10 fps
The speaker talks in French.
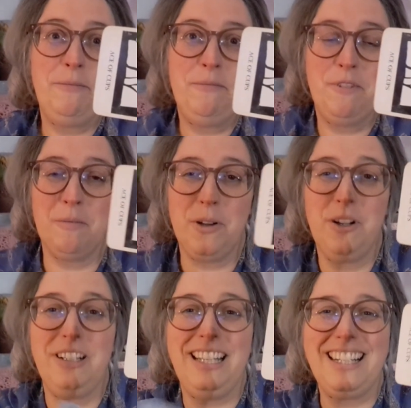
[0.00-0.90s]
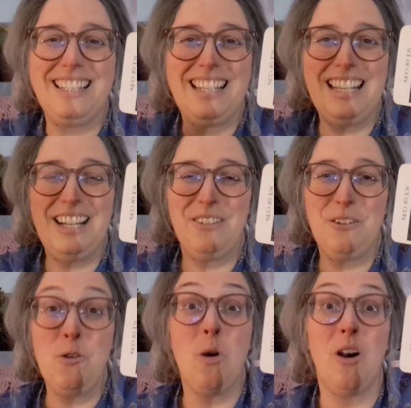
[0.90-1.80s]
pour me connecter au
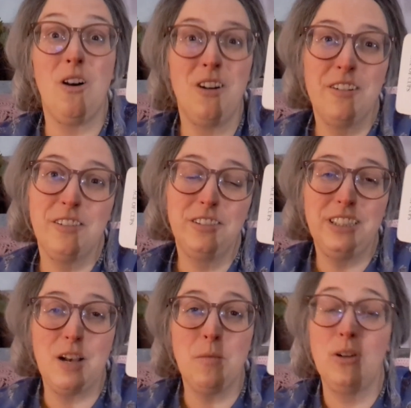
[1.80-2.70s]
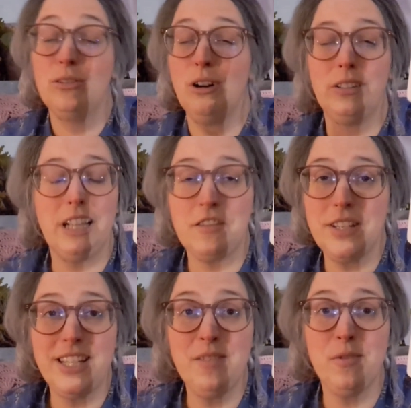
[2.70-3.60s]
courant, finalement, au courant de
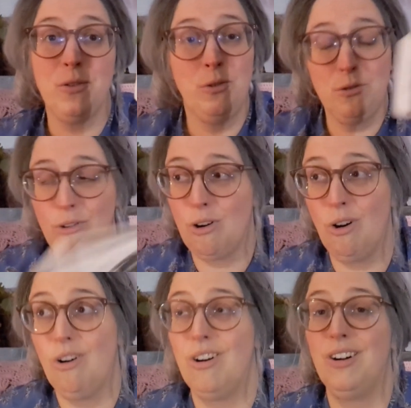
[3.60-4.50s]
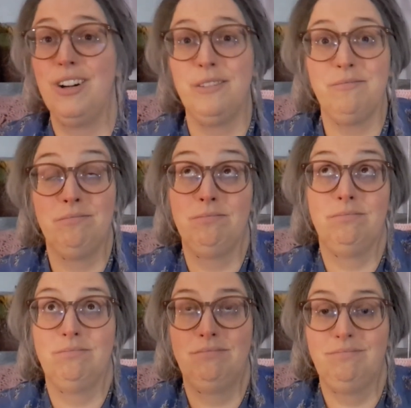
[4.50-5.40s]
au courant euh,
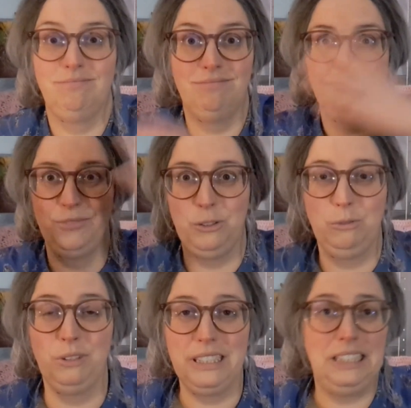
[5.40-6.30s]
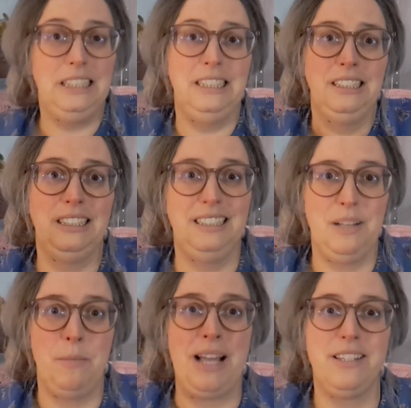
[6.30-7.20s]
de tout ce qui
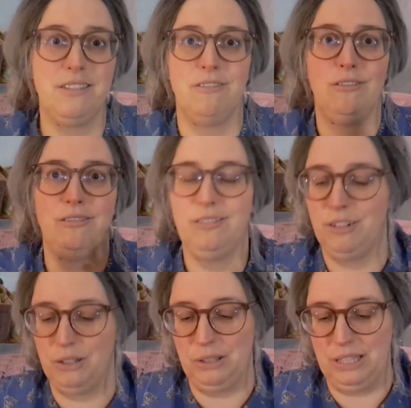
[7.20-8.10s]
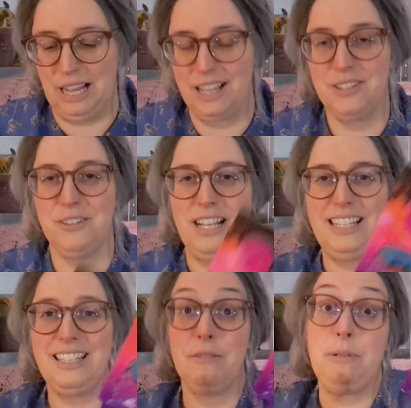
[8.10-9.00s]
dépasse euh, la
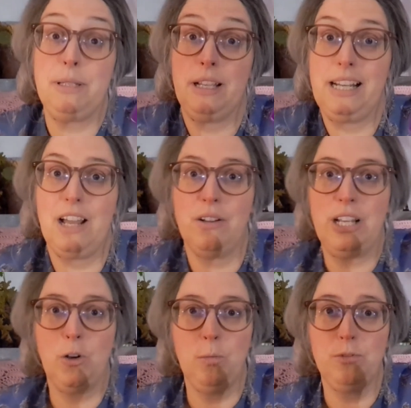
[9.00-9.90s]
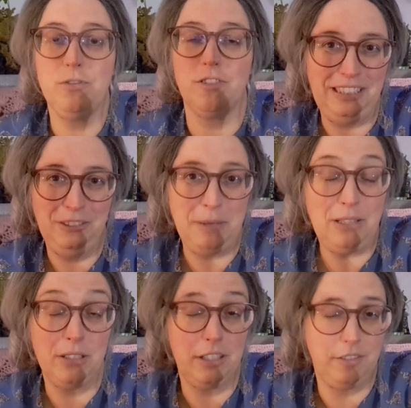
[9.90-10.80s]
rationalité. Oui, c'est clair que les coupes, souvent, nous mettent
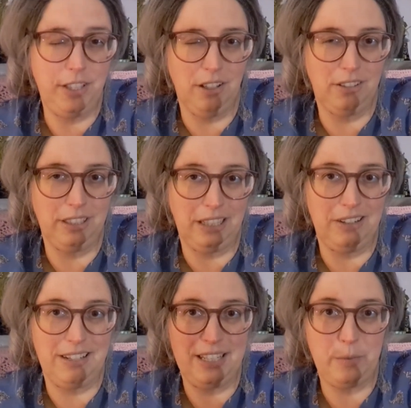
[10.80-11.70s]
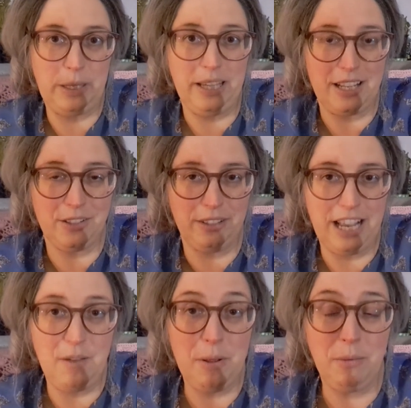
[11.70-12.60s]
au défi dans notre euh, esprit
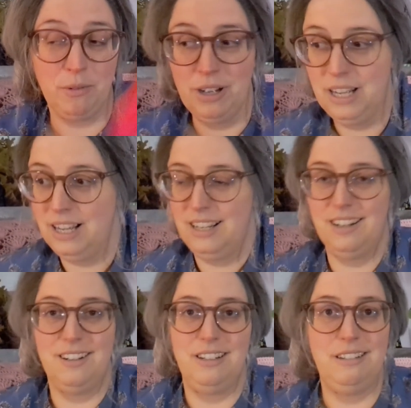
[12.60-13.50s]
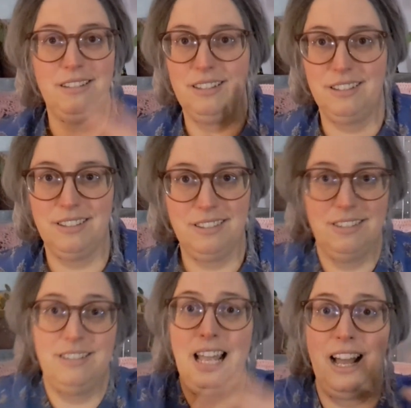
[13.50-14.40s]
rationnel, mais bon,
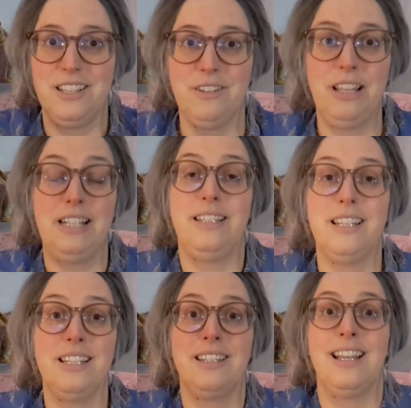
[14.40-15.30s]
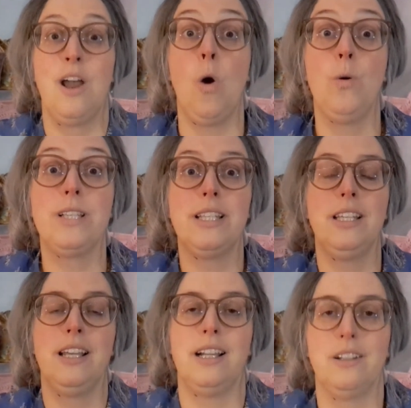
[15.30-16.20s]
la rationalité, c'est
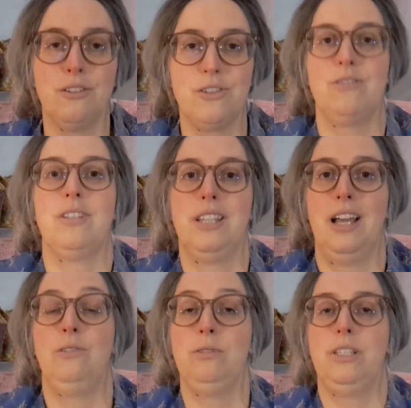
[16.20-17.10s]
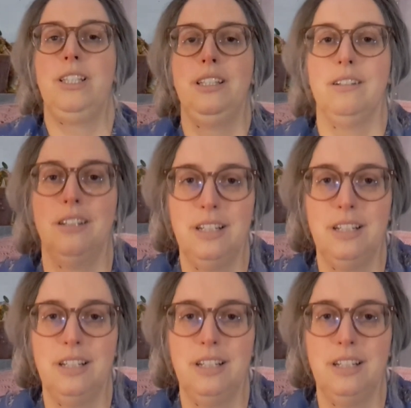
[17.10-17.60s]
aussi quelque chose qui est un outil